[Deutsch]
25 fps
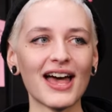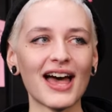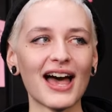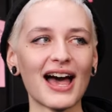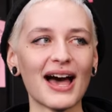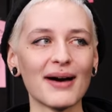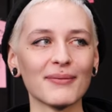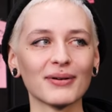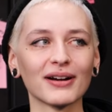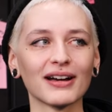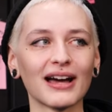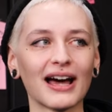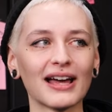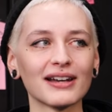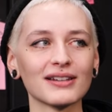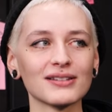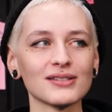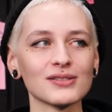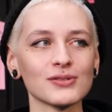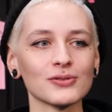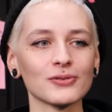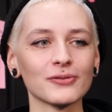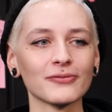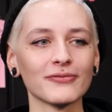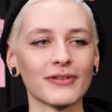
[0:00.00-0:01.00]
Aber gerade
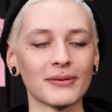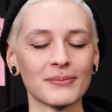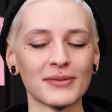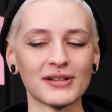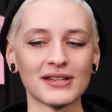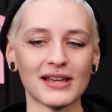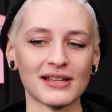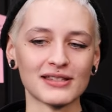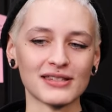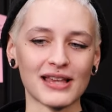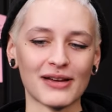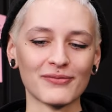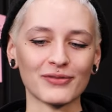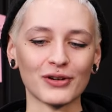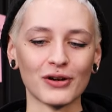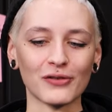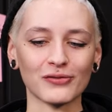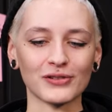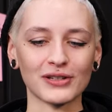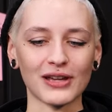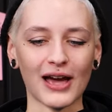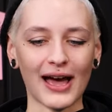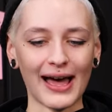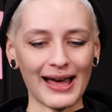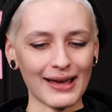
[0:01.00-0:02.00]
so, wenn man jetzt einfach auf
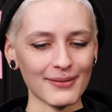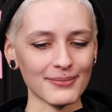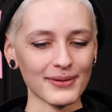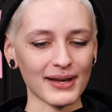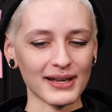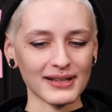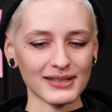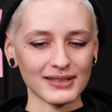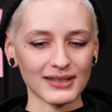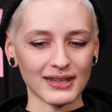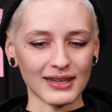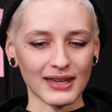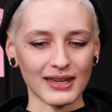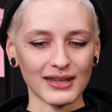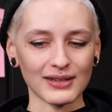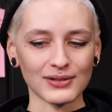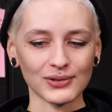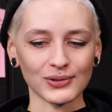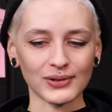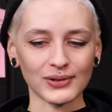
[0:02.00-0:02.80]
die Arbeit geht